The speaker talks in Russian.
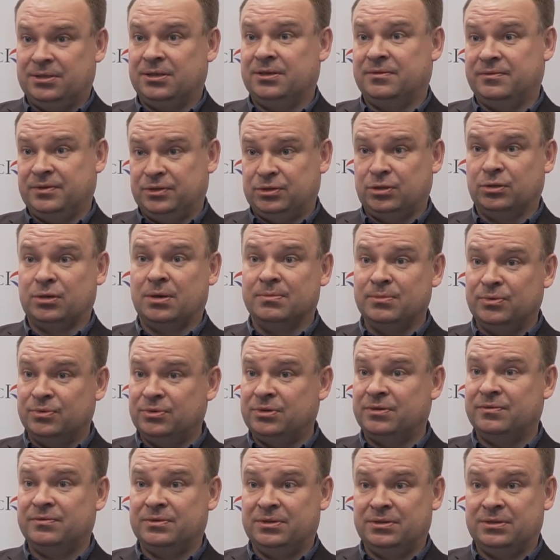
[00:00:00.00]
на высоком
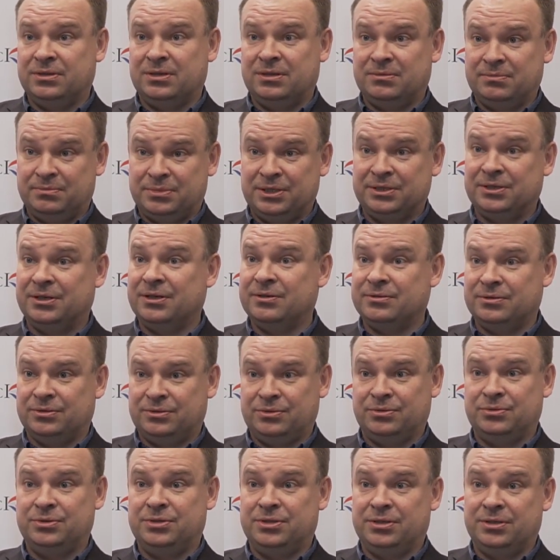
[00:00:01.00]
уровне, нам
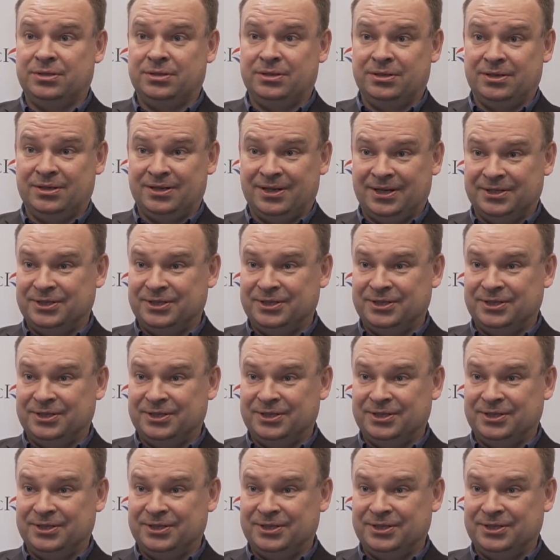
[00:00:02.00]
понравилась очень.